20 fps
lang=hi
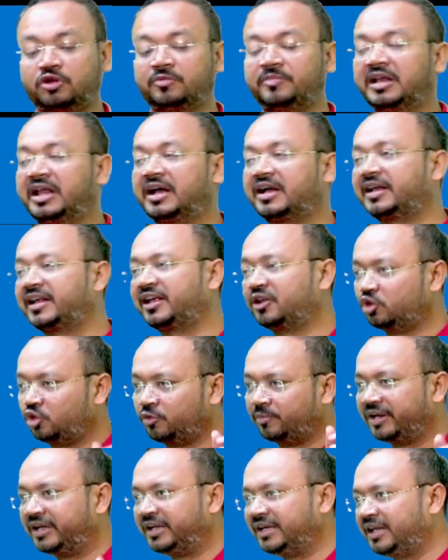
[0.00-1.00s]
मिलाकर के दो
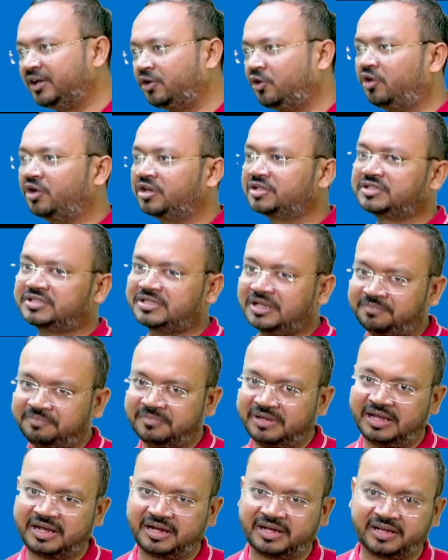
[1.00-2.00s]
महीने और सब
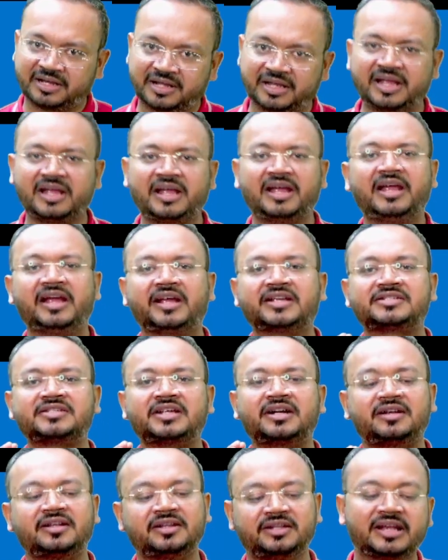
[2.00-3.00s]
मिलाकर के
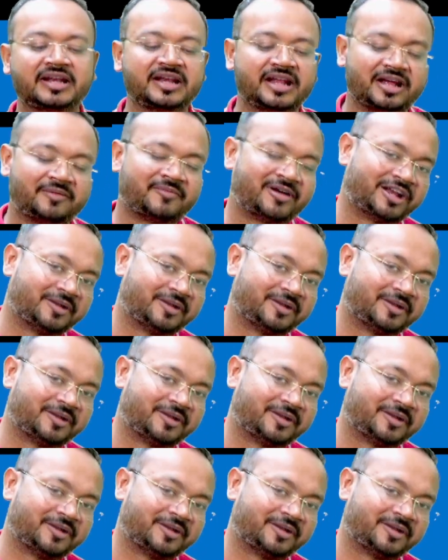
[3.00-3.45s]
इकसठ दिन है हमारे